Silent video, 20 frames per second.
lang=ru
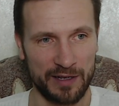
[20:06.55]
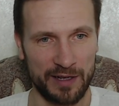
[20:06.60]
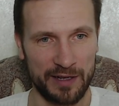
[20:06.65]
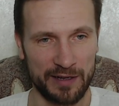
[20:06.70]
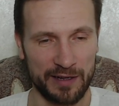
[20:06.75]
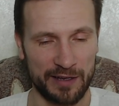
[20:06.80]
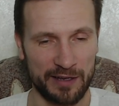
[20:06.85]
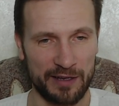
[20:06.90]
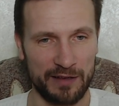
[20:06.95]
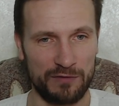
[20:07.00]

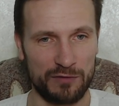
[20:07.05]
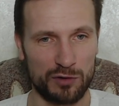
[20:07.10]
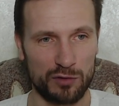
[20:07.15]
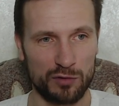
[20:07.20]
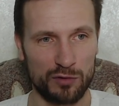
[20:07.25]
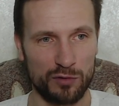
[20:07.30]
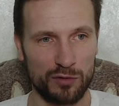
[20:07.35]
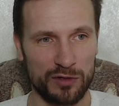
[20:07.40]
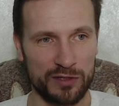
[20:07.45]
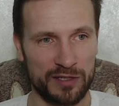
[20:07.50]
какие
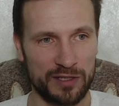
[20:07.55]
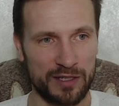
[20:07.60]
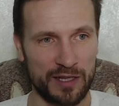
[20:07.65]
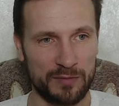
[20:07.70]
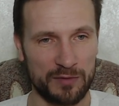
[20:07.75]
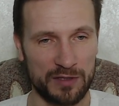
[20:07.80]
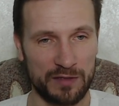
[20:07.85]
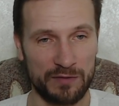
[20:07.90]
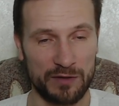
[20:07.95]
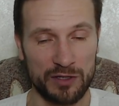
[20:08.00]
виртуозы там
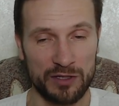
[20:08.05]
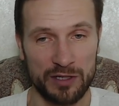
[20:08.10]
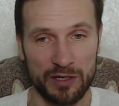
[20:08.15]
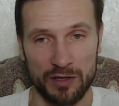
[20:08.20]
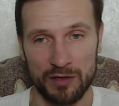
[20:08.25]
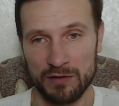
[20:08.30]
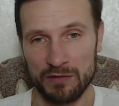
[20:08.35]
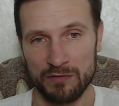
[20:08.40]
совершают.